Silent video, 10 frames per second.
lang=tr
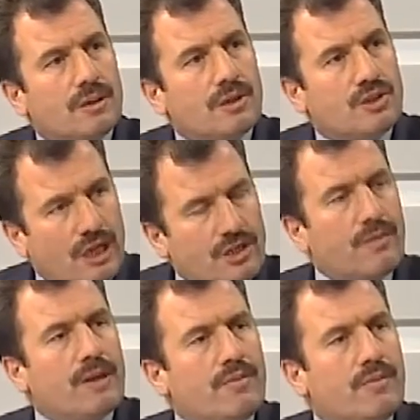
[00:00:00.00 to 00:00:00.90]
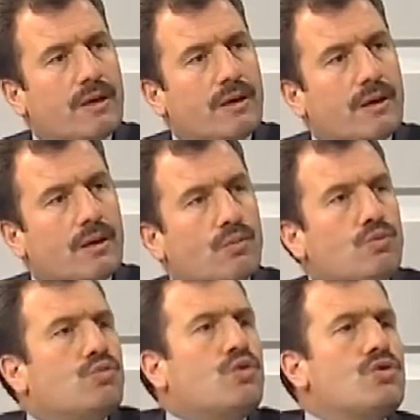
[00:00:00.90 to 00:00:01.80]
Çelişebilir mi? Mümkün değil.
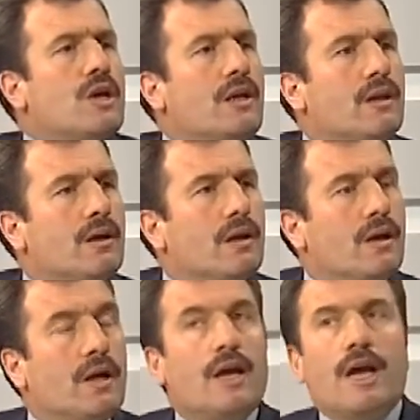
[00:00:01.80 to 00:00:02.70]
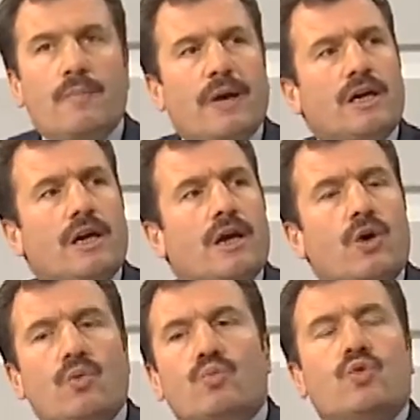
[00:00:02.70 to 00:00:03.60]
Mümkün değil. Evet. E peki
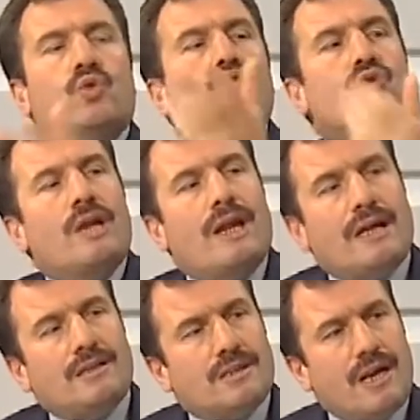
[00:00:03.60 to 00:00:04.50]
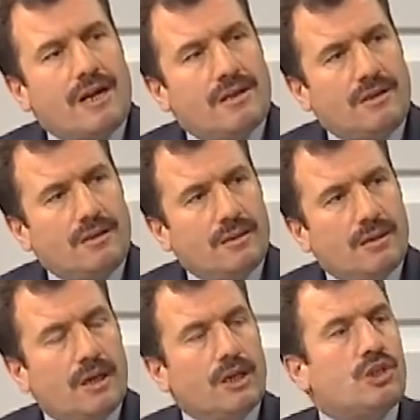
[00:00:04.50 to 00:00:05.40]
bu uydurulan hadisler nedir?
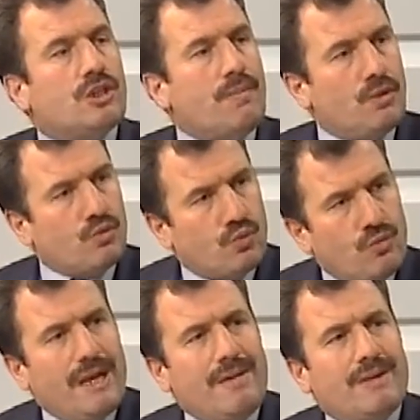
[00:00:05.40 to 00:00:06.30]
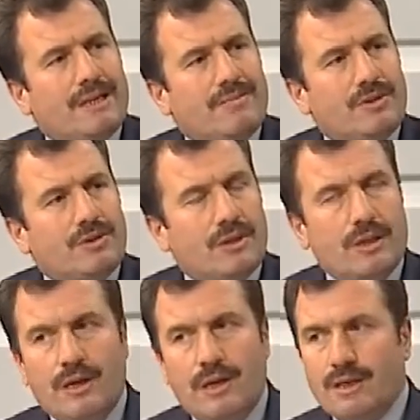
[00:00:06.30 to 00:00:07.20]
İşte biz bunu bilemediğimiz için.
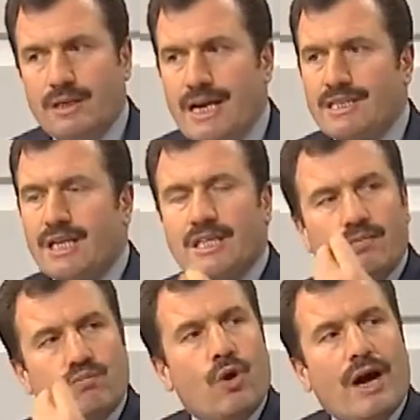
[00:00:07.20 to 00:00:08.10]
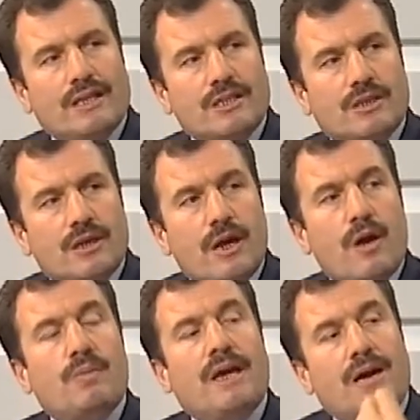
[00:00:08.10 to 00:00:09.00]
Gerçekten bu hadis
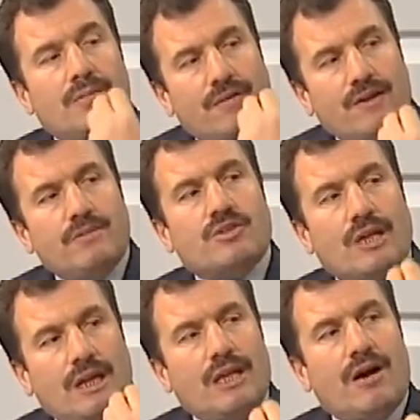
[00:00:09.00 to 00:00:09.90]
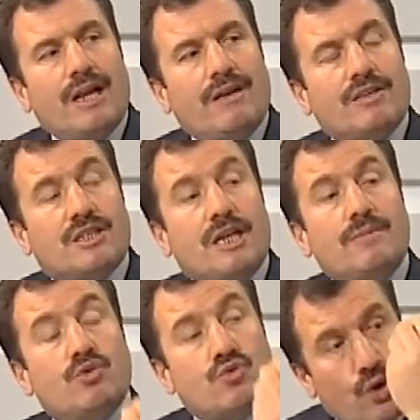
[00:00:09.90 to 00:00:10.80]
Peygamber Efendimiz sallallahu aleyhi ve
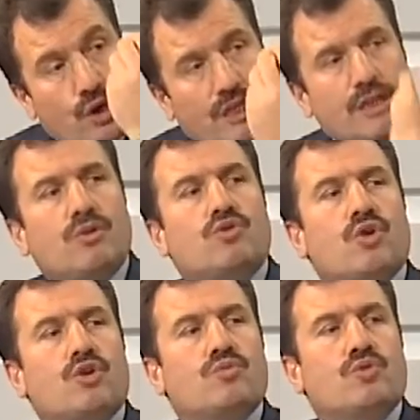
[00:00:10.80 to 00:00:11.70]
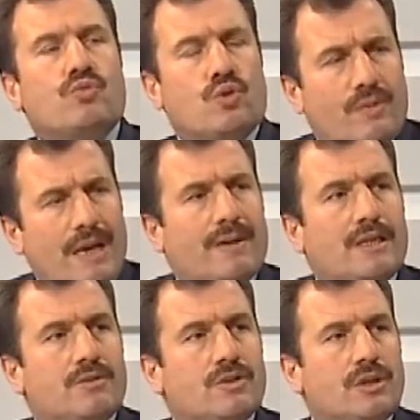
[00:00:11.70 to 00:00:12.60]
sellemin söylediği bir söz müdür? Bunu
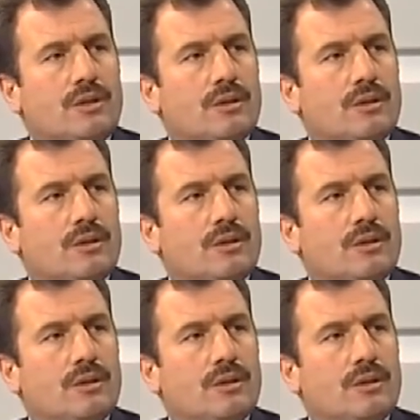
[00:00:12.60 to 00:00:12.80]
bilemediğimiz için